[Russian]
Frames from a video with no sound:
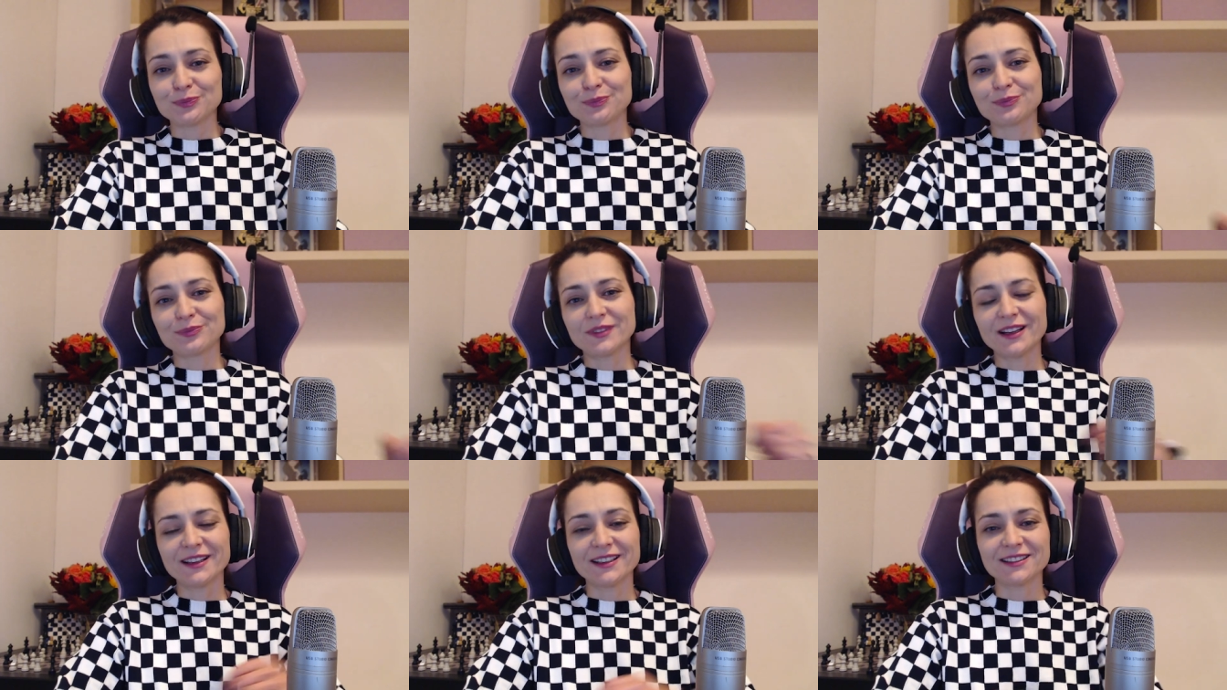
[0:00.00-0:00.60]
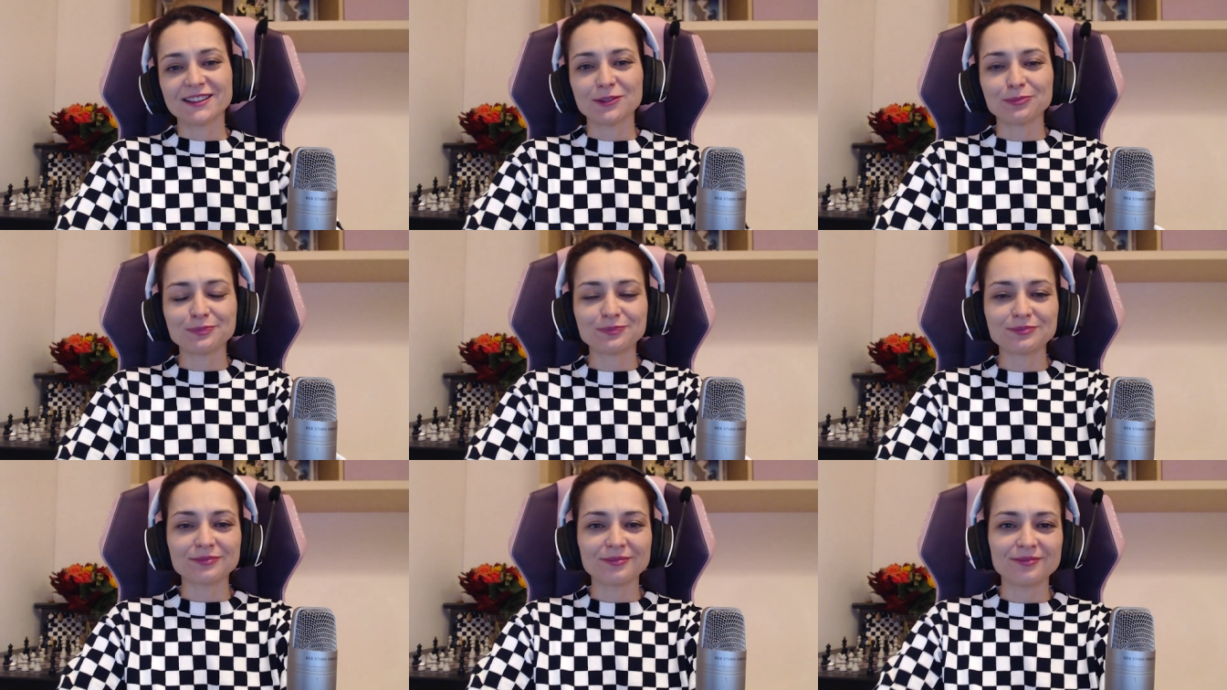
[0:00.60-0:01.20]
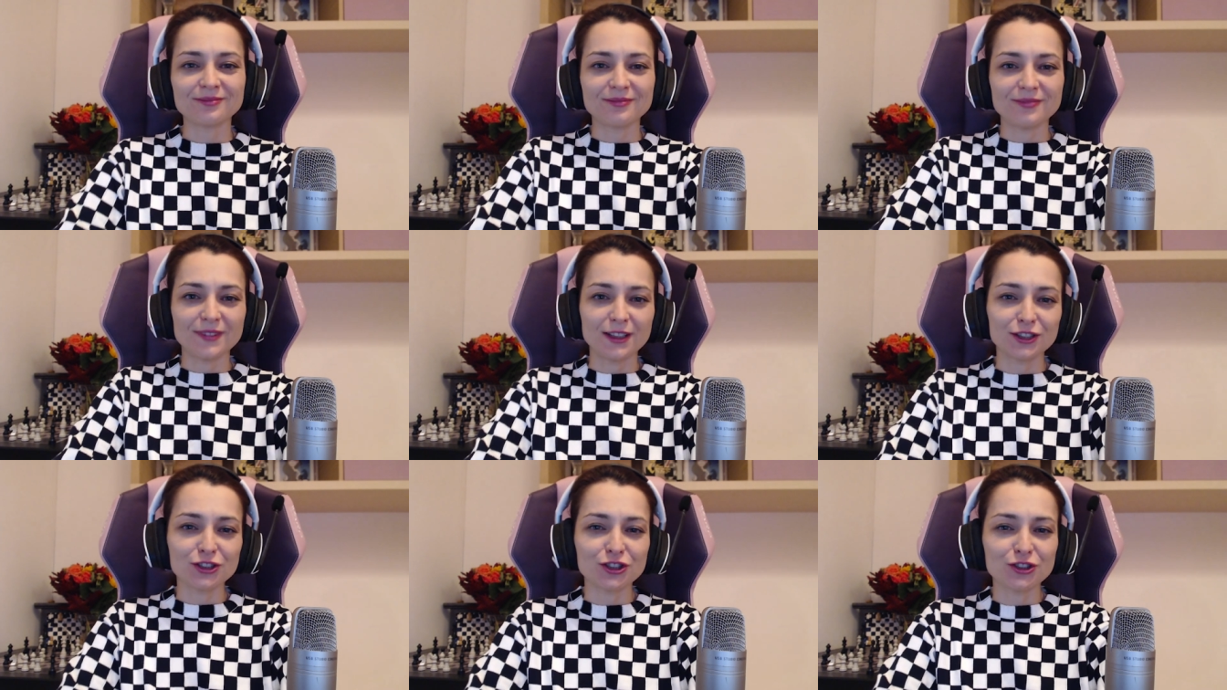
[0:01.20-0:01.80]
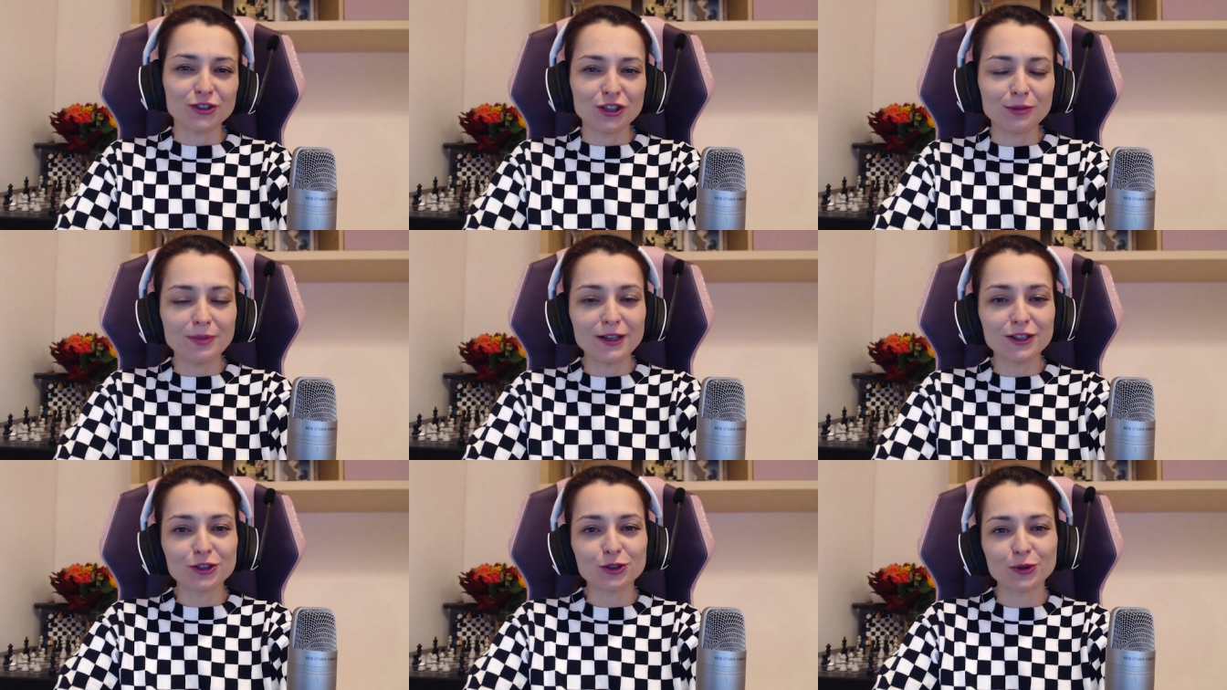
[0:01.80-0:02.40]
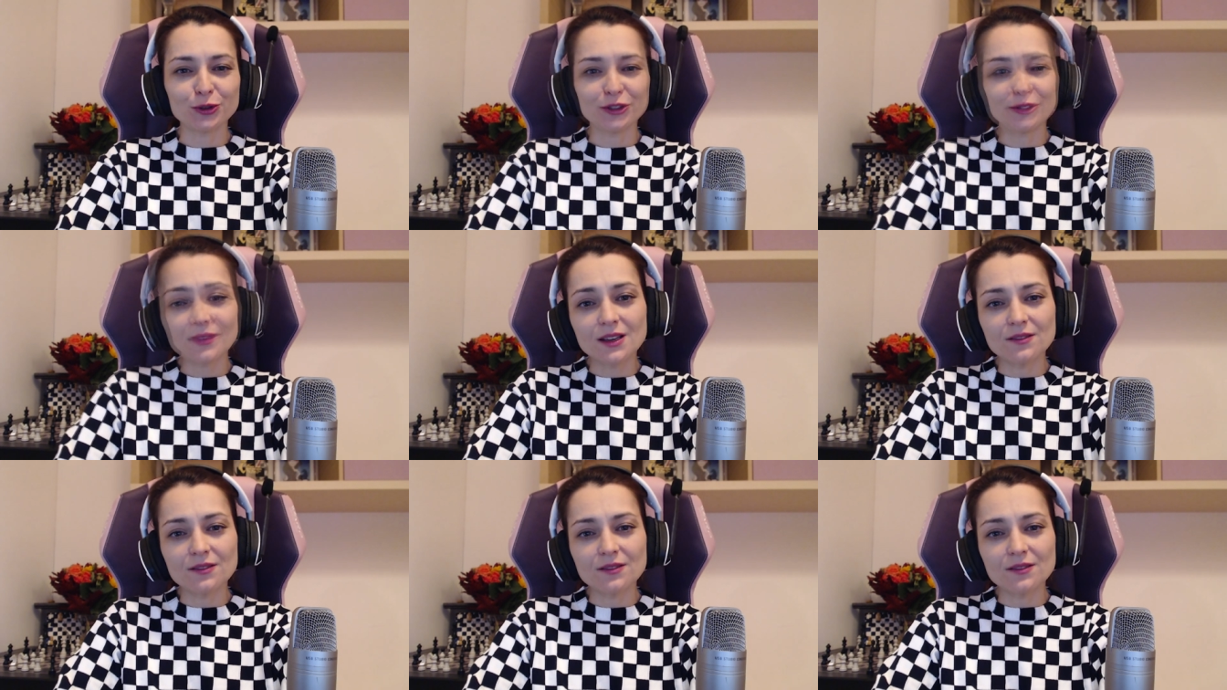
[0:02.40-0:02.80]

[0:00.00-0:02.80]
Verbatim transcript: на этом наш небольшой